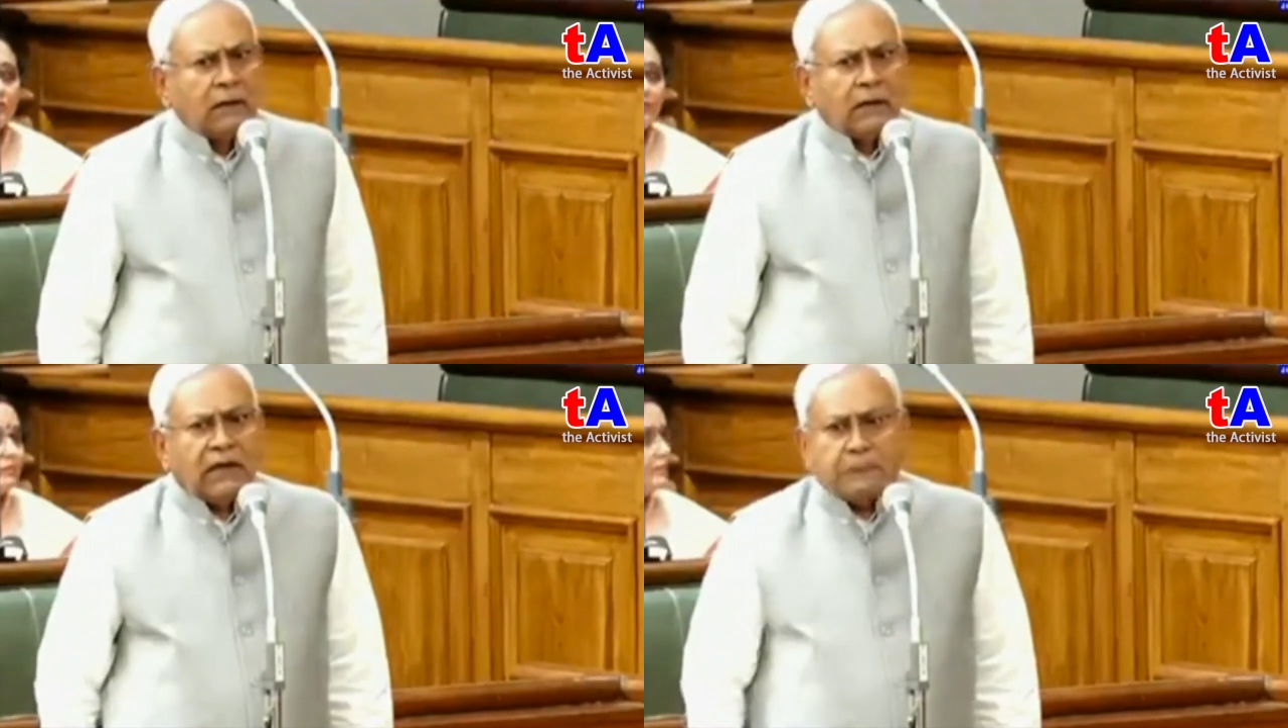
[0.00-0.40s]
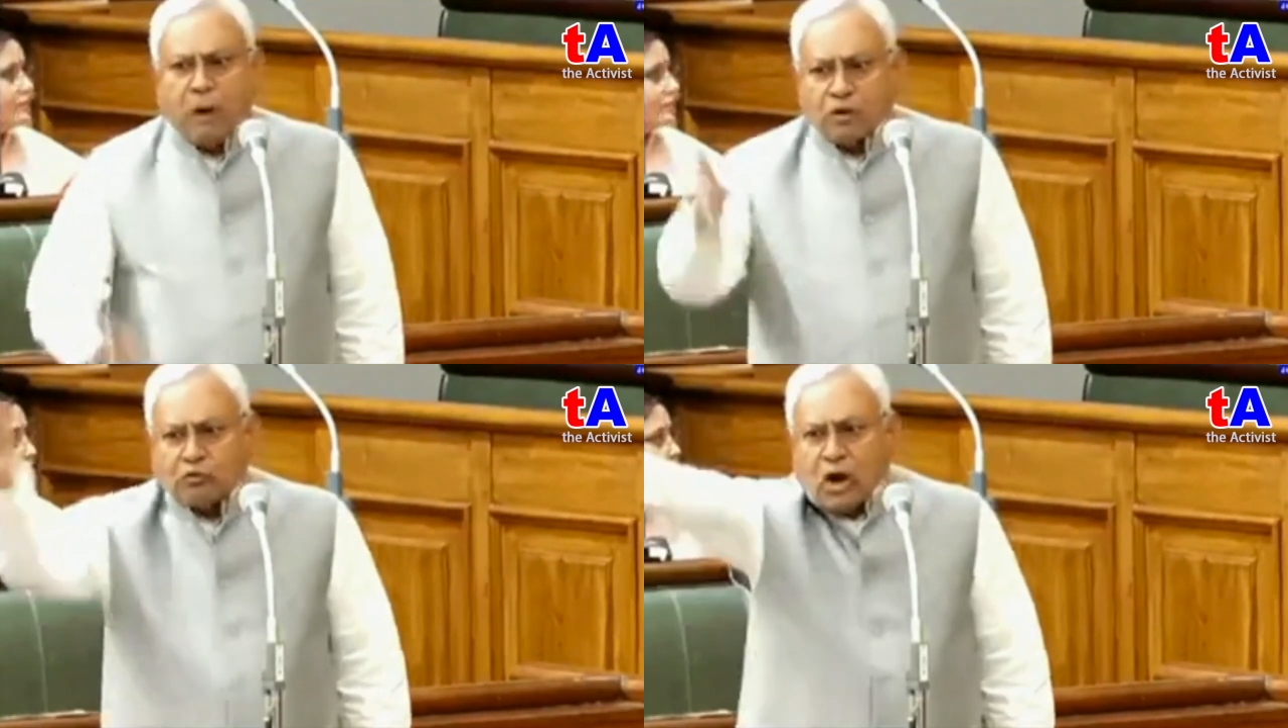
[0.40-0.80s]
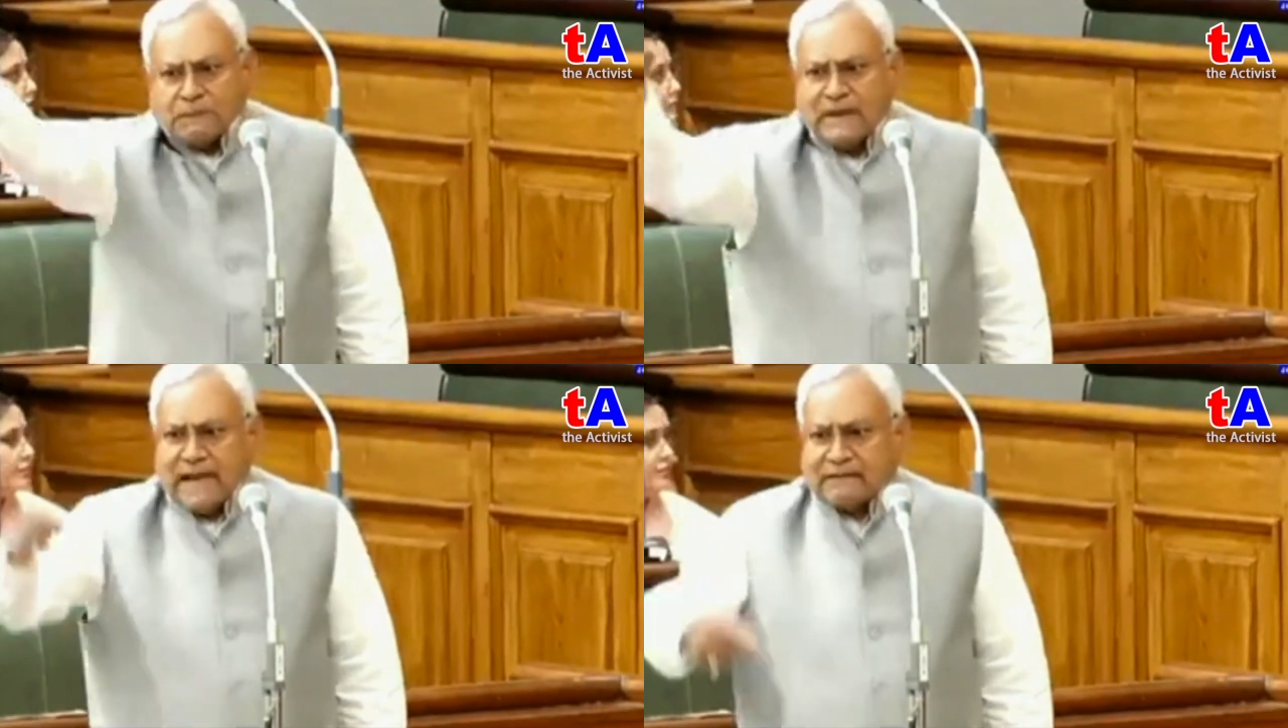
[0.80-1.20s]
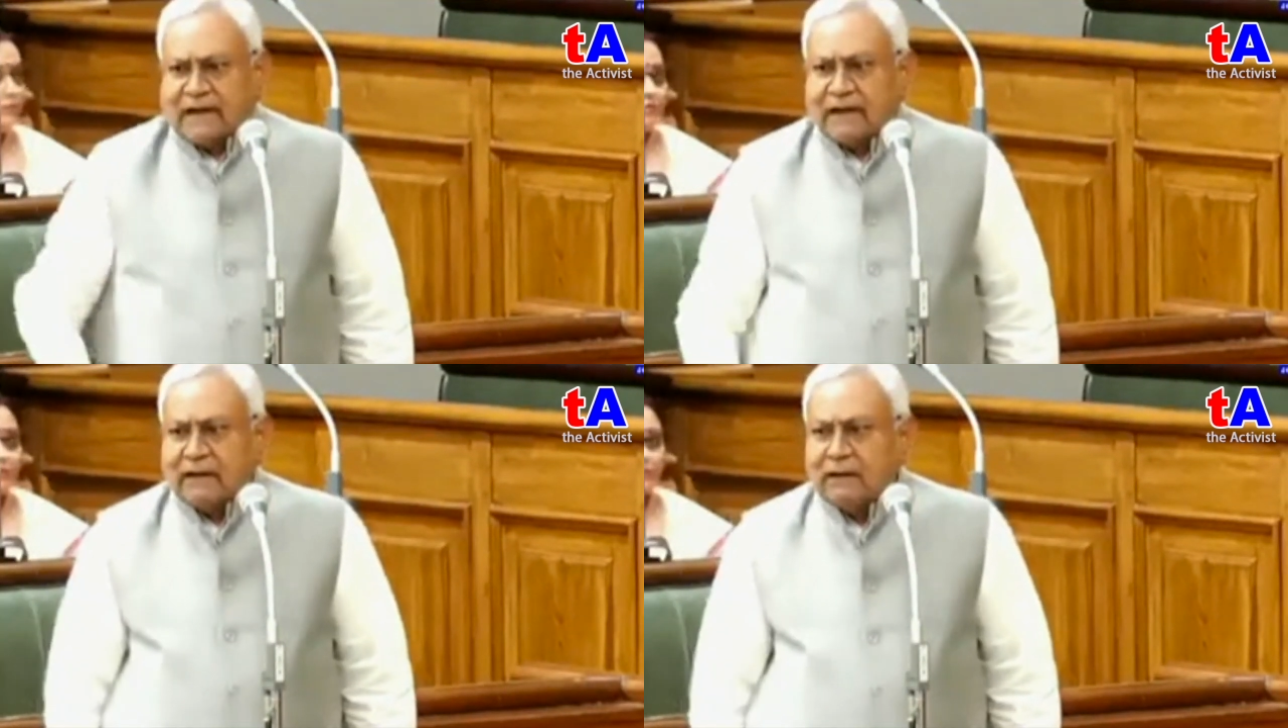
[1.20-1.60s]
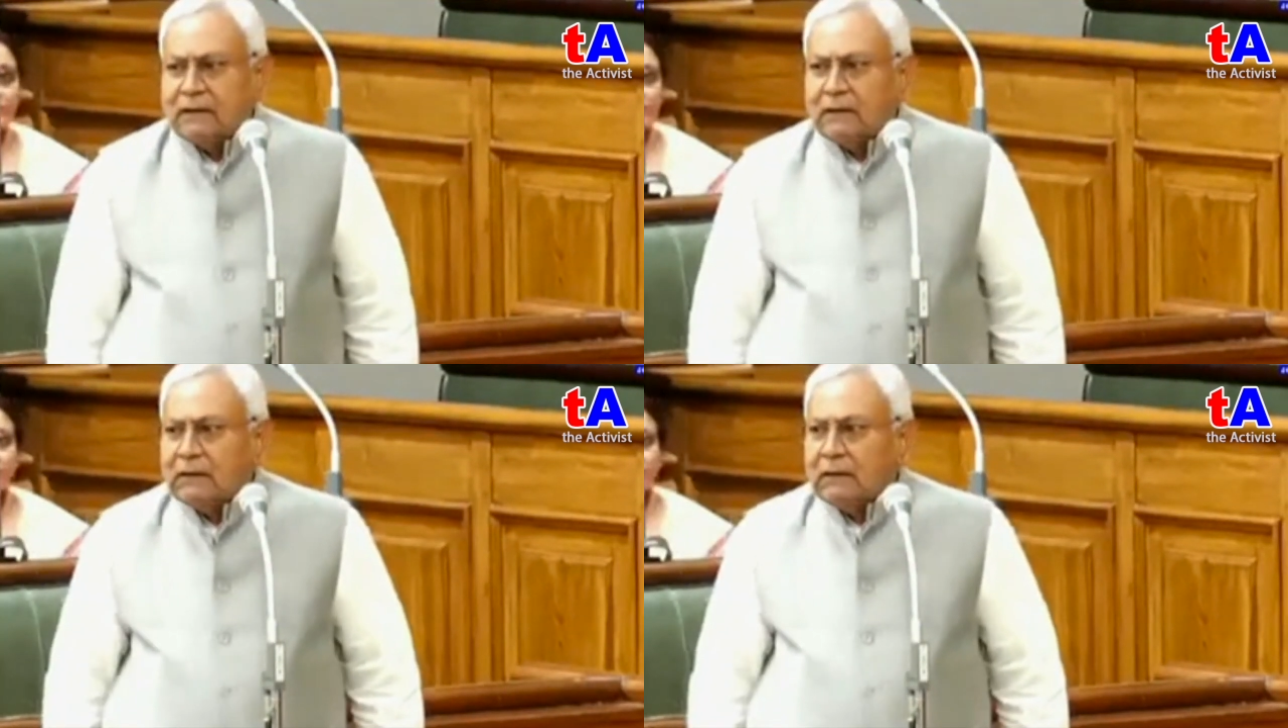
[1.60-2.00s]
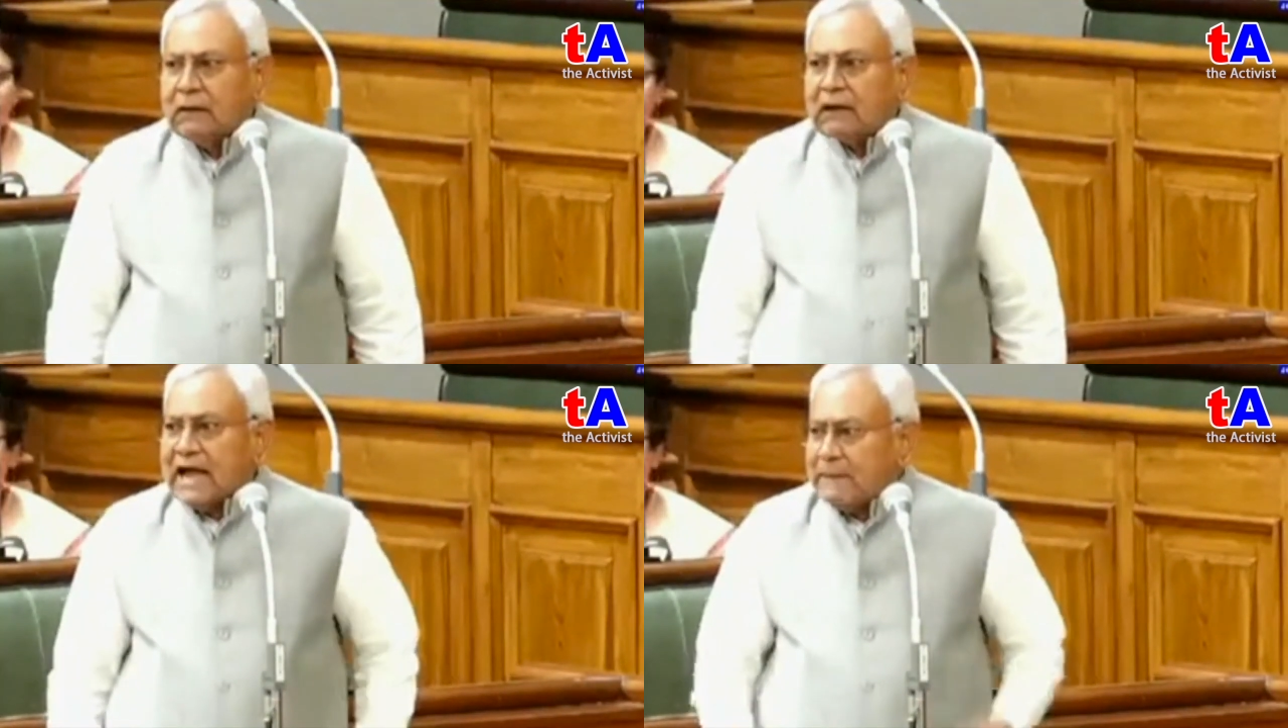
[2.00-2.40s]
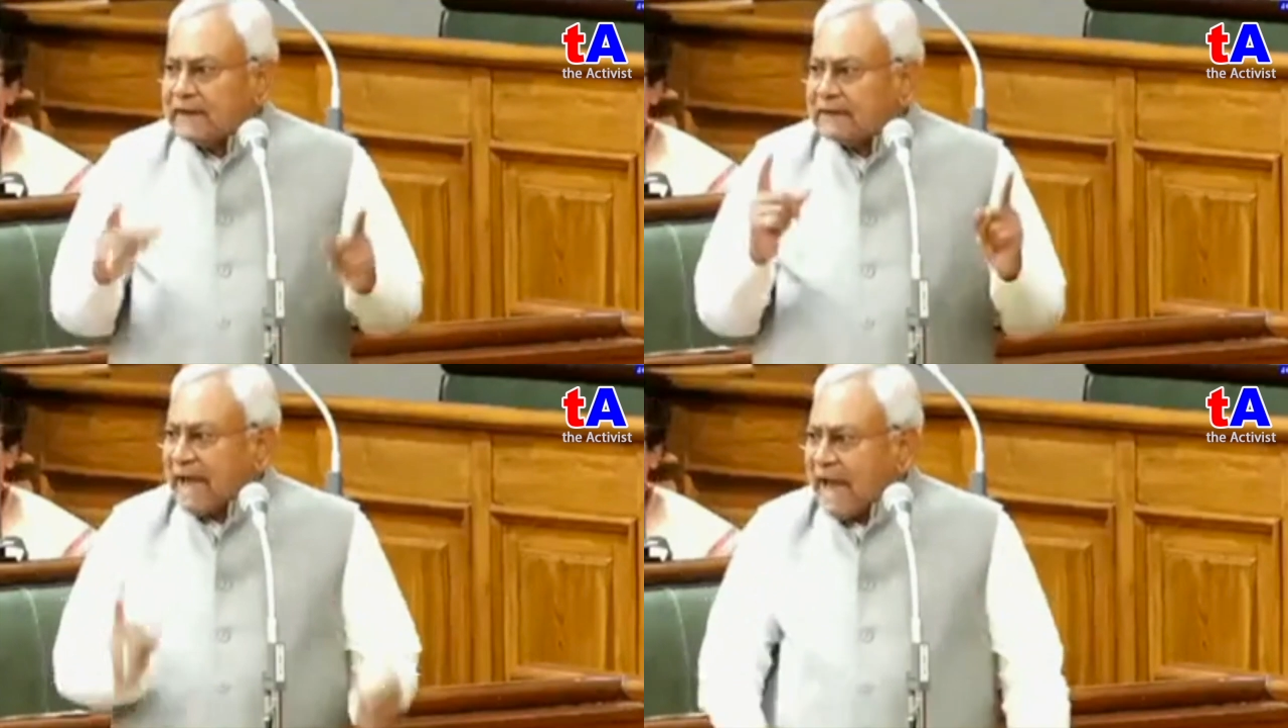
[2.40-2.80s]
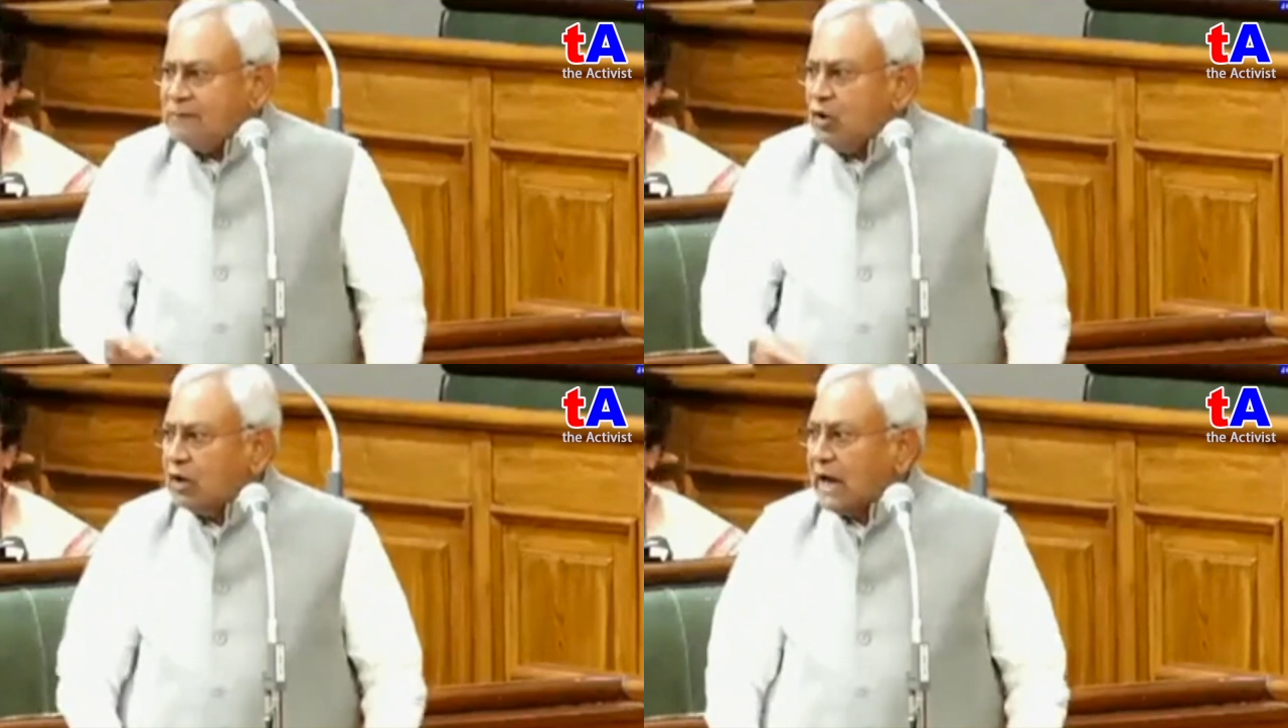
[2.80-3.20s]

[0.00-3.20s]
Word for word: रिपोर्ट कोर्ट में जाता है कहीं भी क्राइम होगा